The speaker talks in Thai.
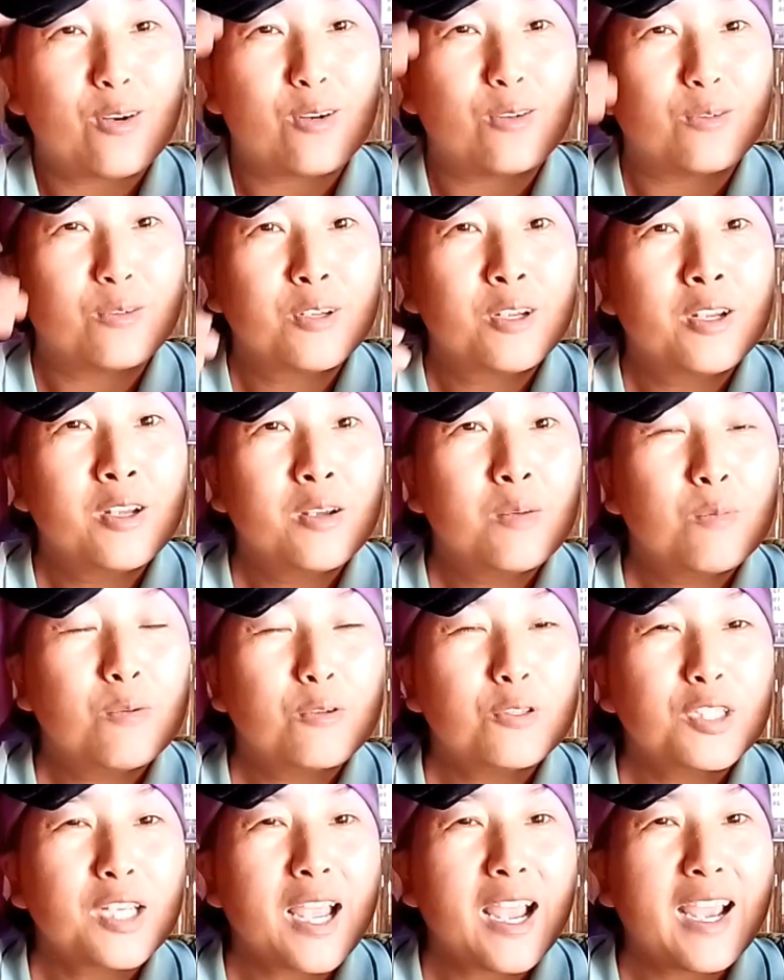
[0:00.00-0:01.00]
ว่าของ
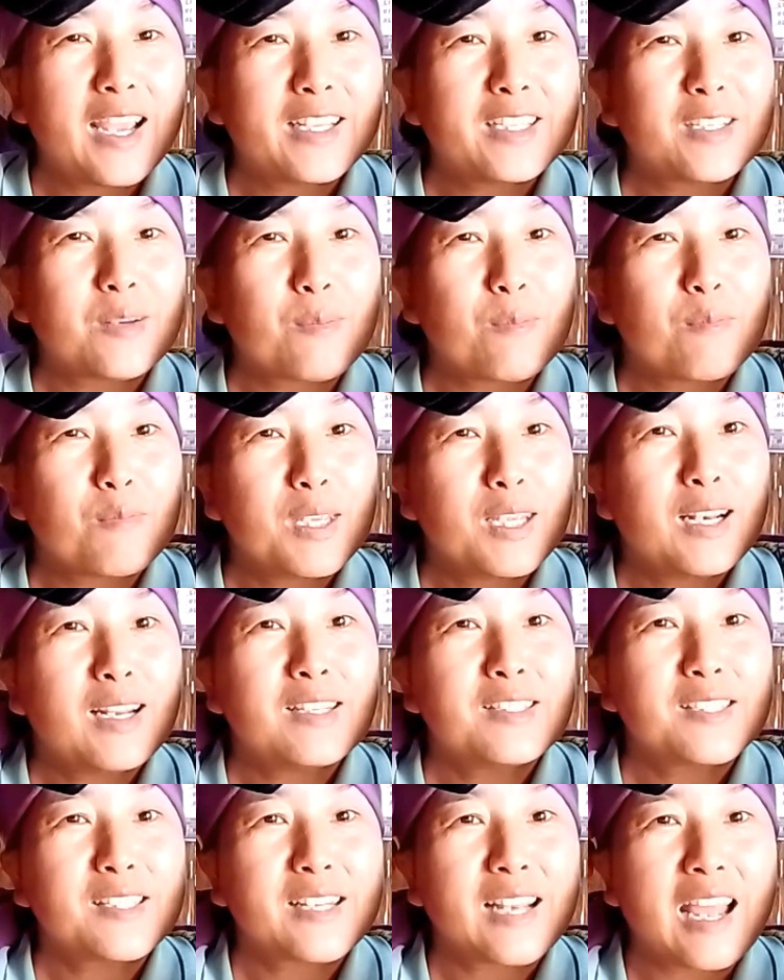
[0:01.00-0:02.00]
ผู้ชายจะมี
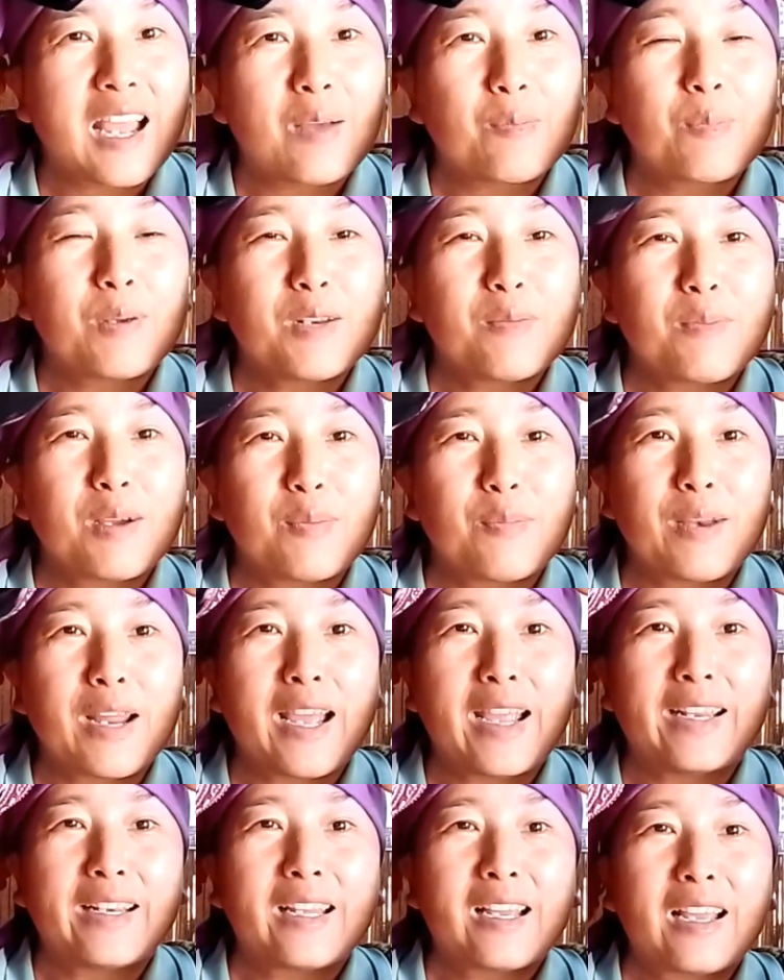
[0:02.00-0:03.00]
ลักษณะเป็นแบบไห
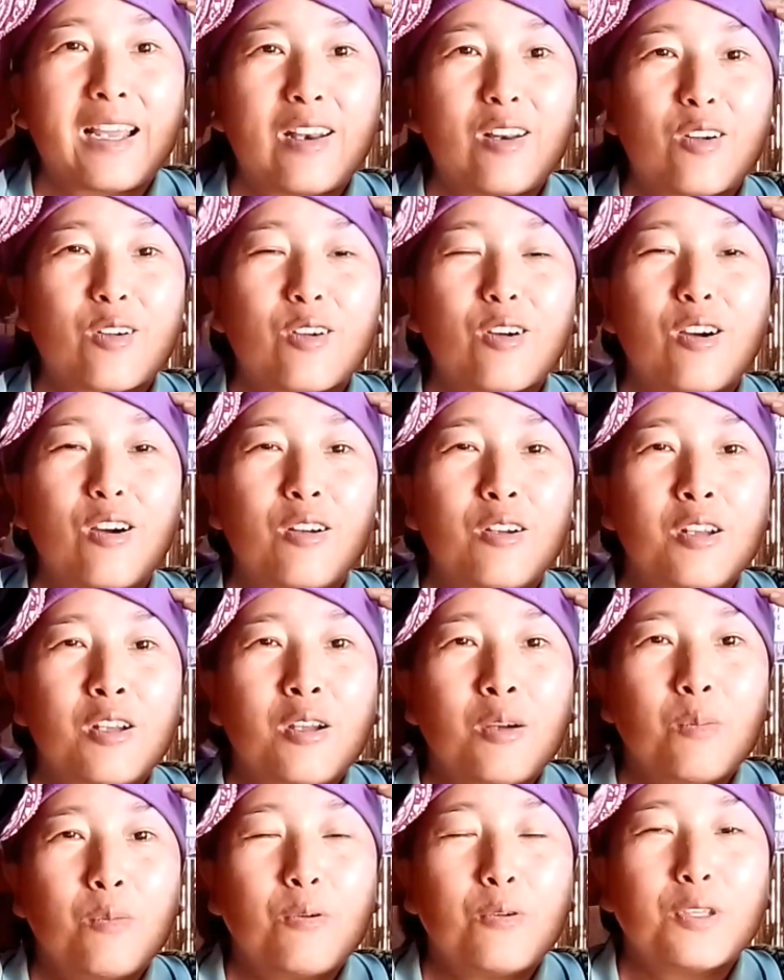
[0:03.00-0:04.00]
นนะคะ แล้วก็
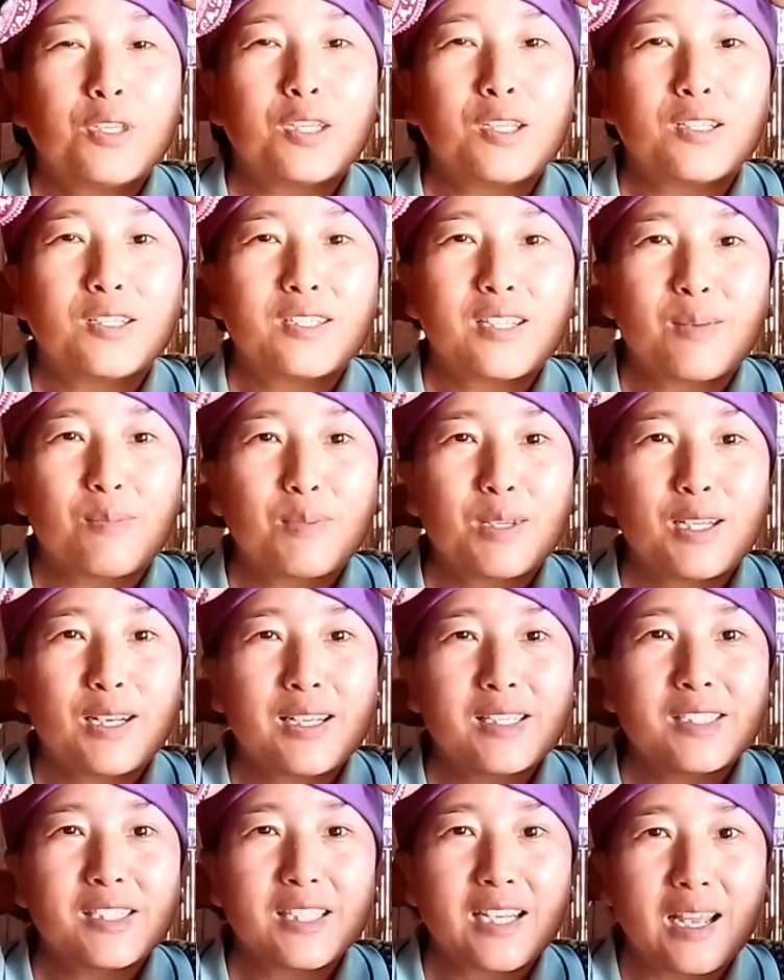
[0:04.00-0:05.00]
ผู้หญิงจะมี
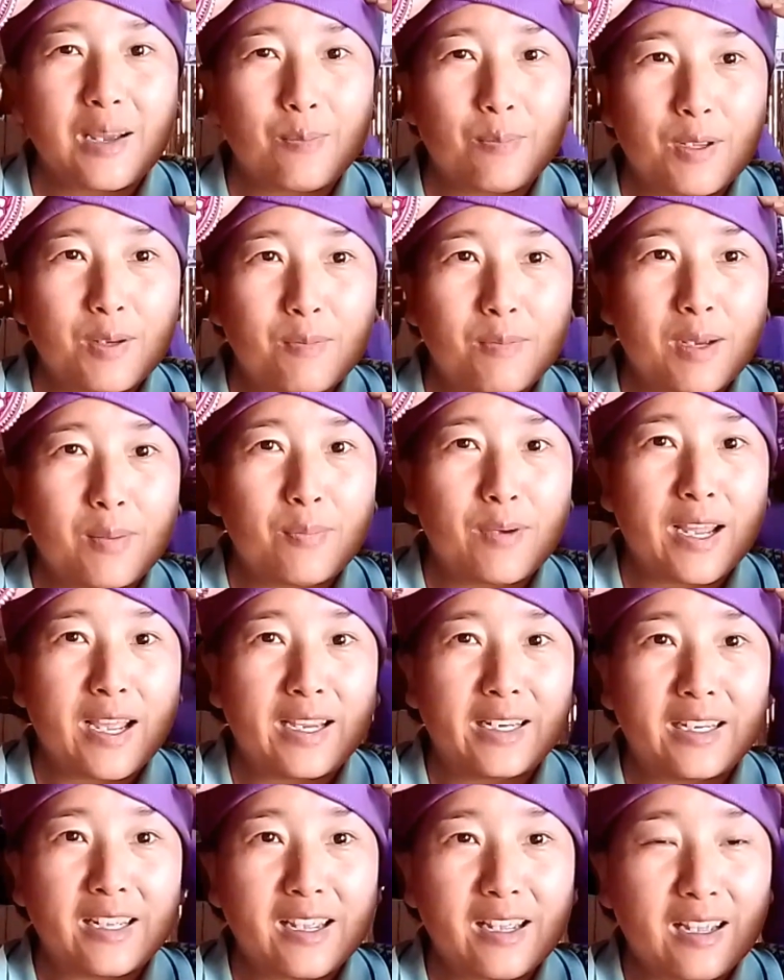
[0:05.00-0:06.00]
ลักษณะเป็นแบบไหน
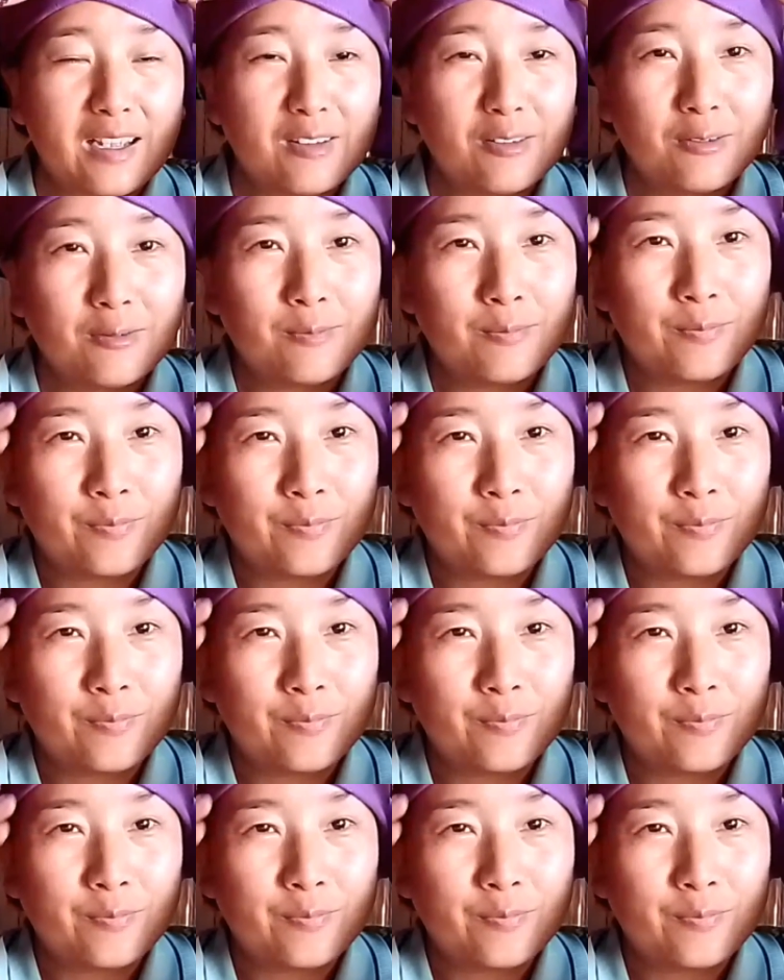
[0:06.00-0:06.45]
นะคะ